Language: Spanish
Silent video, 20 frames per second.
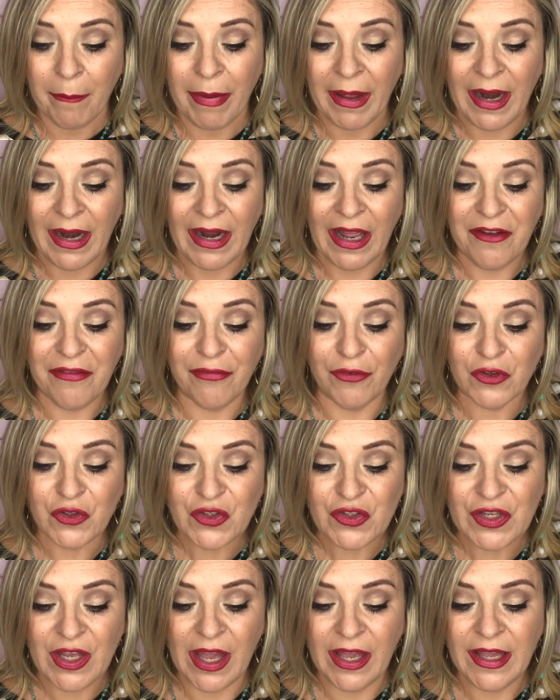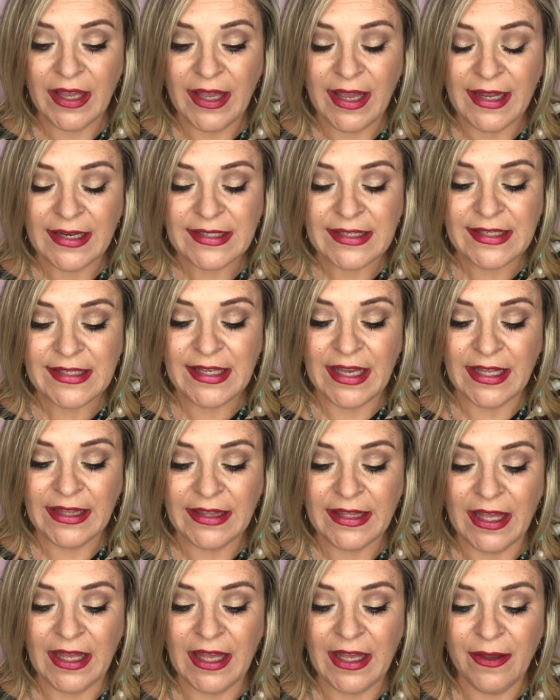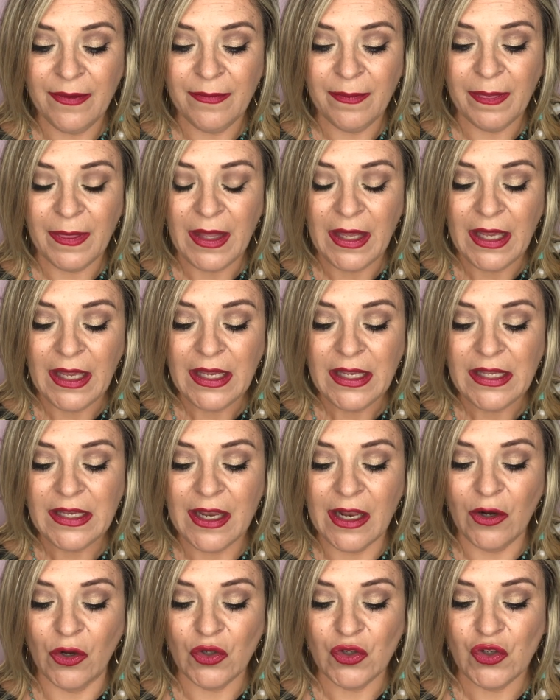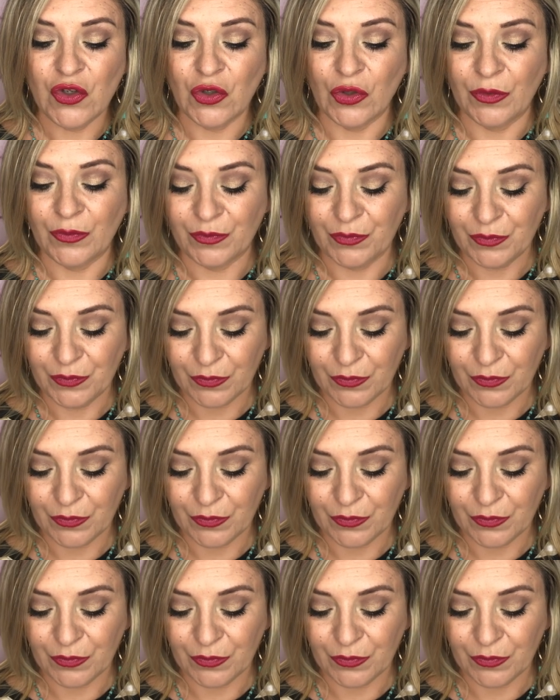Para el iPhone 6, el 7 y el 8.